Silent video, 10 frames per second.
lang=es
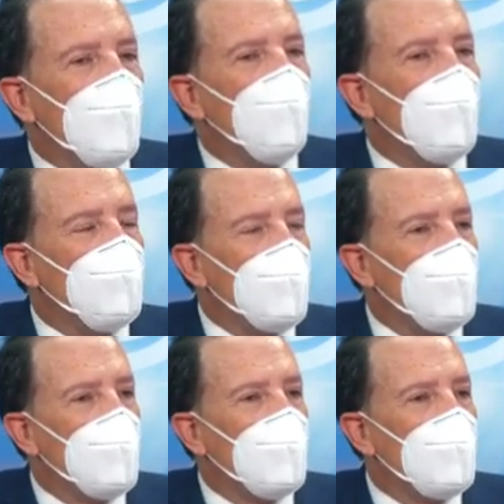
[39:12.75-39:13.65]
de una
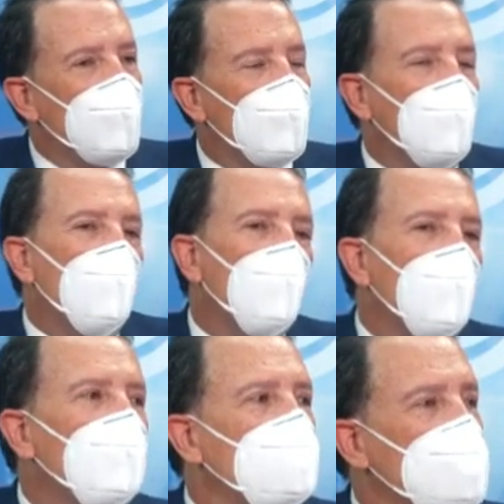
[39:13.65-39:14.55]
manera que no
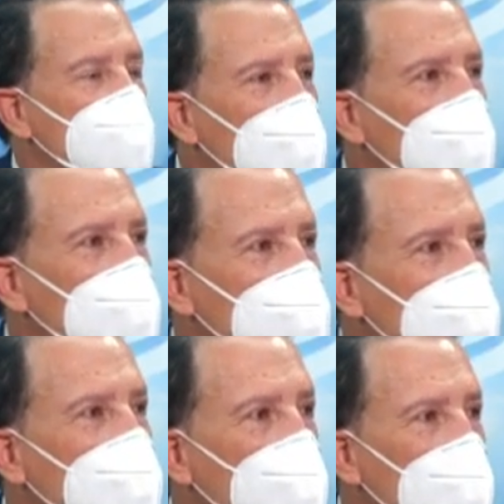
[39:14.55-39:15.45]
podemos esperar que
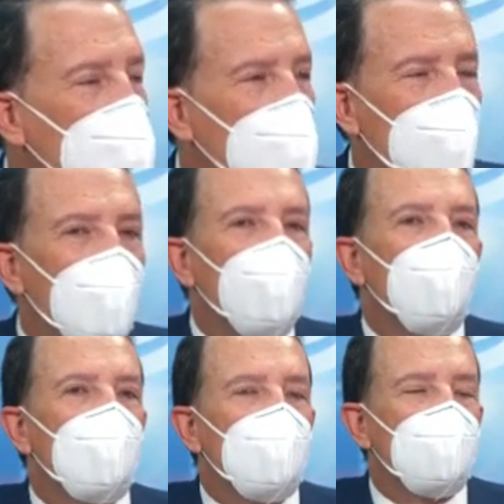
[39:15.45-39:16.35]
sea igual. Aquí hay
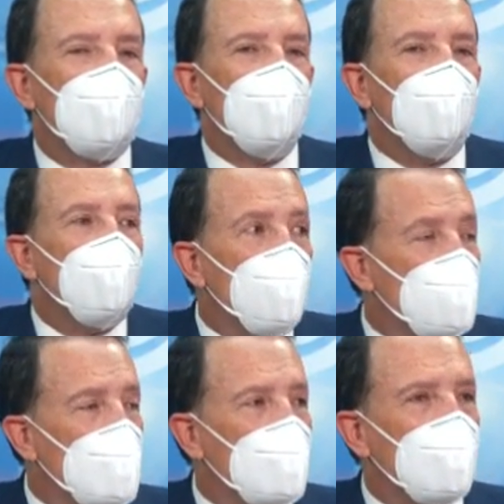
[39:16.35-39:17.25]
muchas
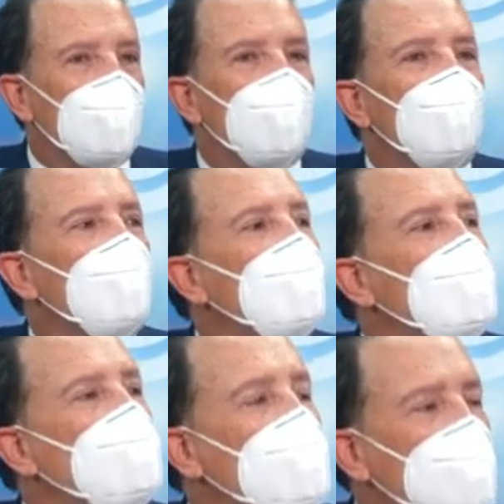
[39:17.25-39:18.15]
industrias que tienen que
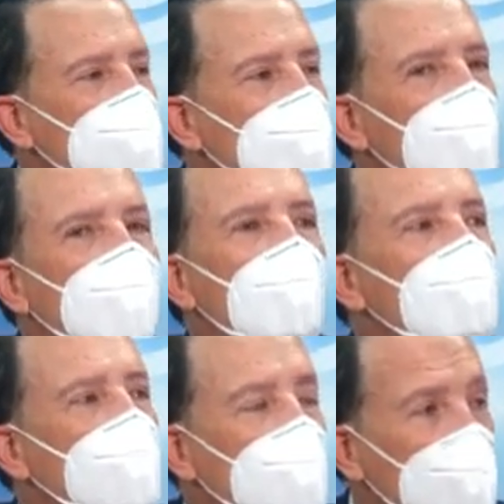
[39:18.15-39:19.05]
repensar y
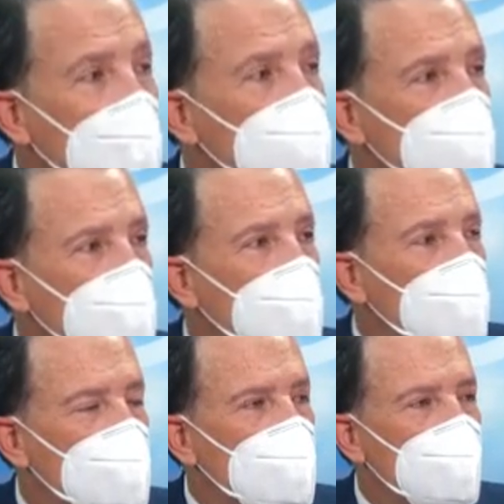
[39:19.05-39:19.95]
reinventar sus
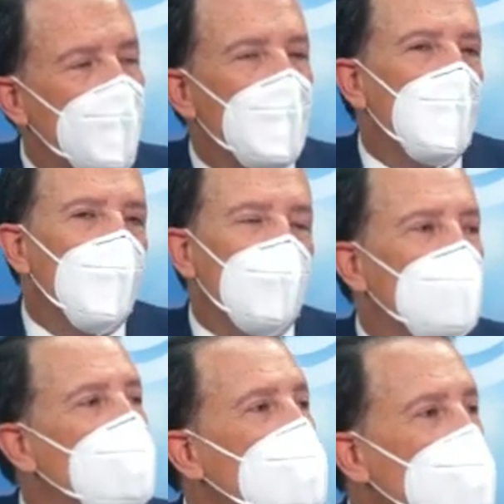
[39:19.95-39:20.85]
negocios.
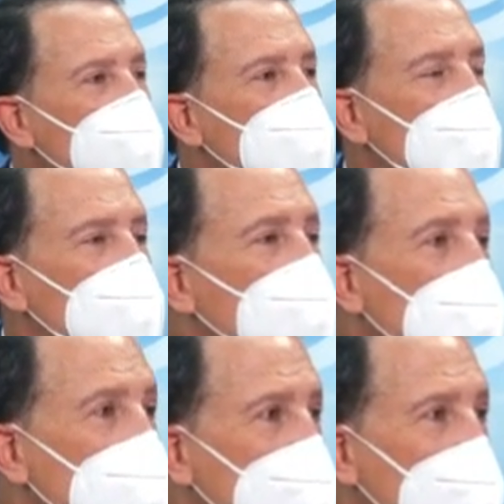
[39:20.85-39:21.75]
Pensemos la industria
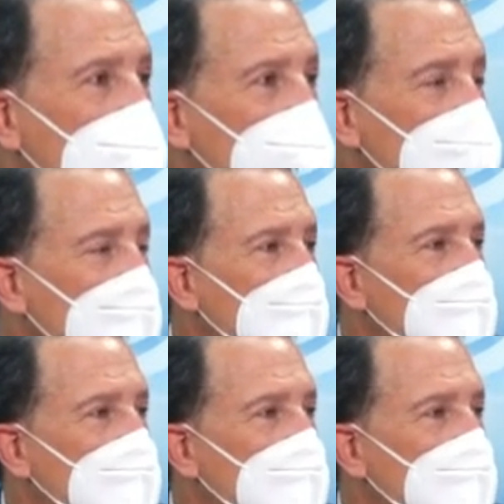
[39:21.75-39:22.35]
turística,